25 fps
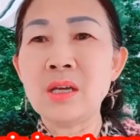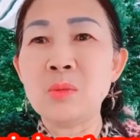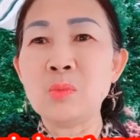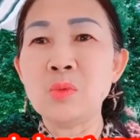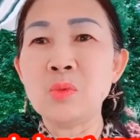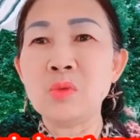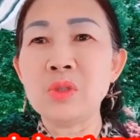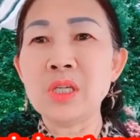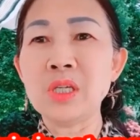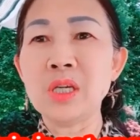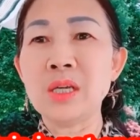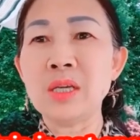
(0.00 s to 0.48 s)
目
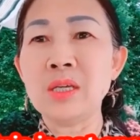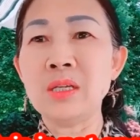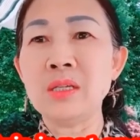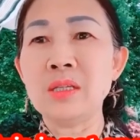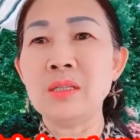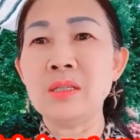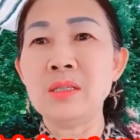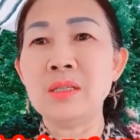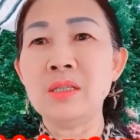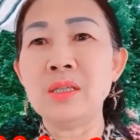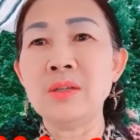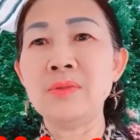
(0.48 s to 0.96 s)
前
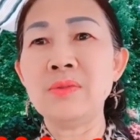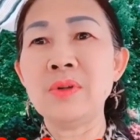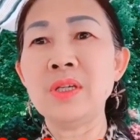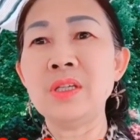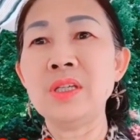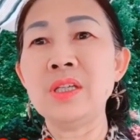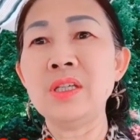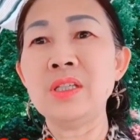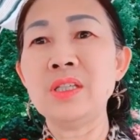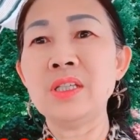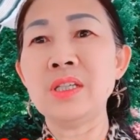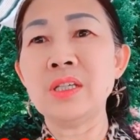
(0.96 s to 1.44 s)
因为
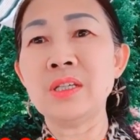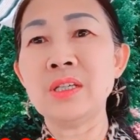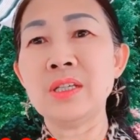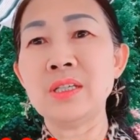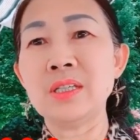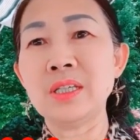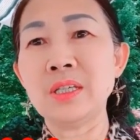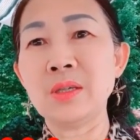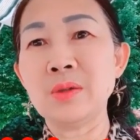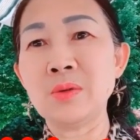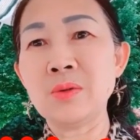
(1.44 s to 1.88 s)
疫情的情